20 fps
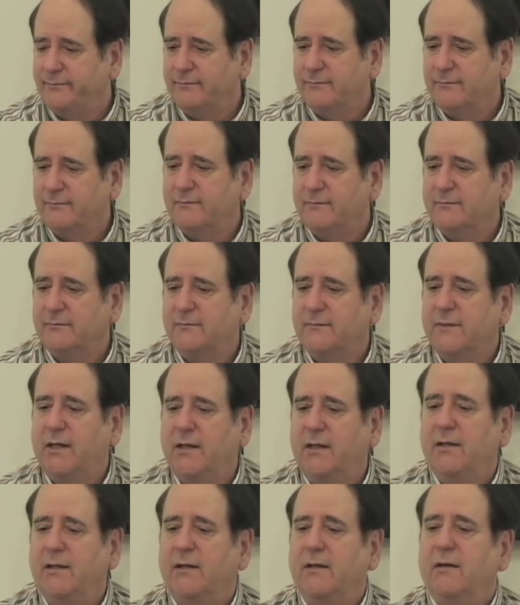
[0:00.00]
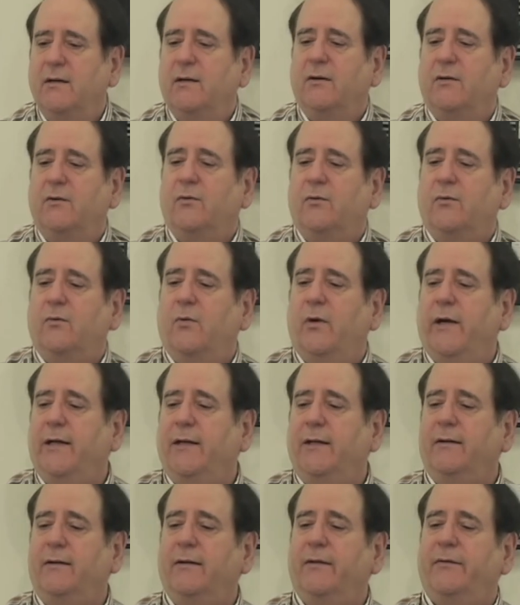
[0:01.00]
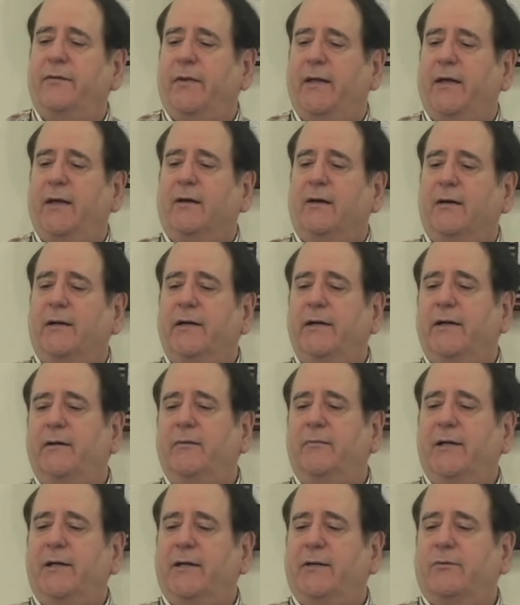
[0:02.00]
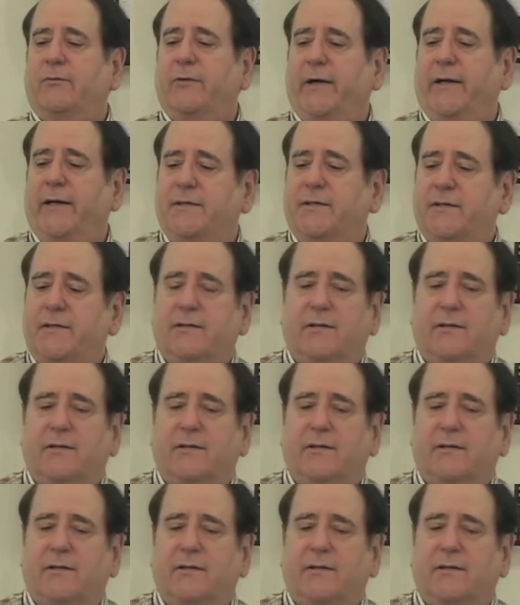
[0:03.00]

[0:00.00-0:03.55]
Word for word: Почему? А давайте посмотрим. Этот